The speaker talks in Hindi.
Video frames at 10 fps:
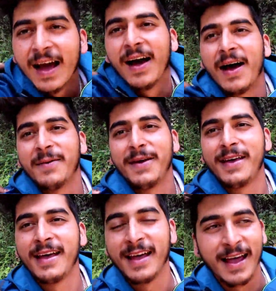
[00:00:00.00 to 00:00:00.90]
से अभी
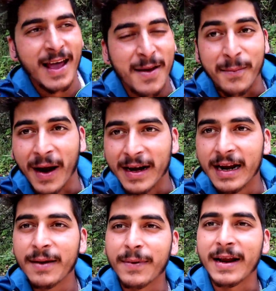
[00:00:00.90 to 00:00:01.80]

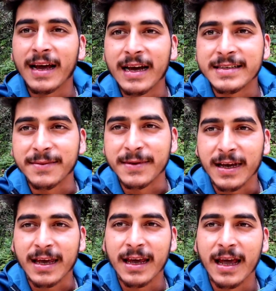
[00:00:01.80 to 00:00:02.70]
बैठना ही पड़ेगा जब
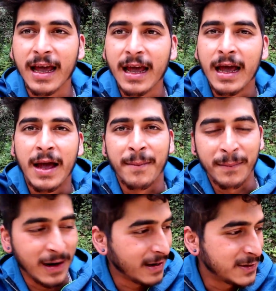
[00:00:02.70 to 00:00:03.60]
तक कि
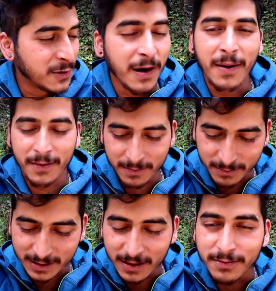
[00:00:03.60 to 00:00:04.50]
ब्लड जो है
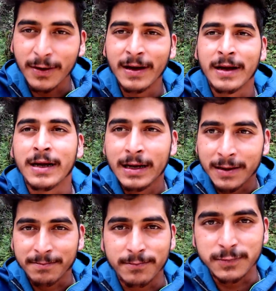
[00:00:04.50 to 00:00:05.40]
मतलब
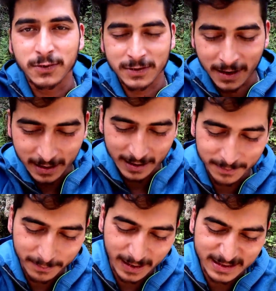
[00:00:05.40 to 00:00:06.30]

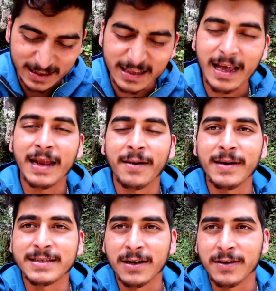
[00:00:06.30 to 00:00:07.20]
जो ब्लड चलता है ना
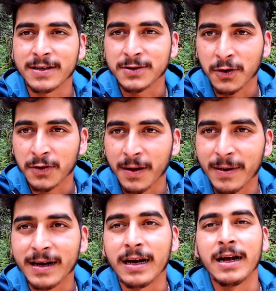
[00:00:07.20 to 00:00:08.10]
भाई सर्कुलेशन जो होता है
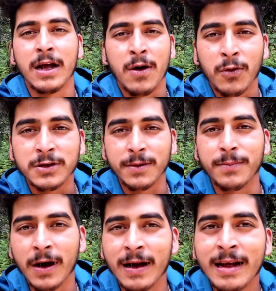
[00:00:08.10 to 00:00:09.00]
ब्लड का वो
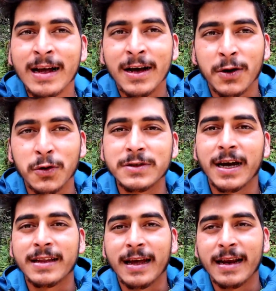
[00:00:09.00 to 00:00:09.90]
जब रुक
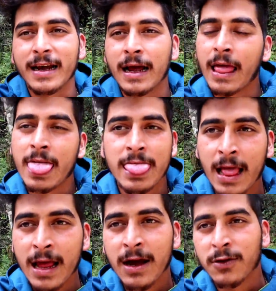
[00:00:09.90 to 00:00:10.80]
जाता है ना
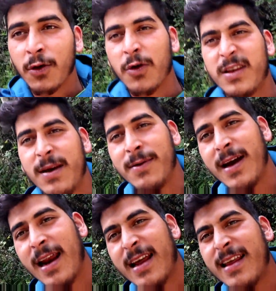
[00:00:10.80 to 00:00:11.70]
तो होती है
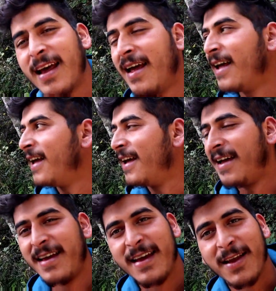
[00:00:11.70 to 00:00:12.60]
बुरी हालत
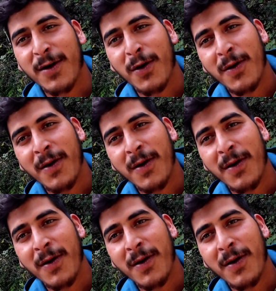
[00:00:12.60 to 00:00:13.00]
ये देखो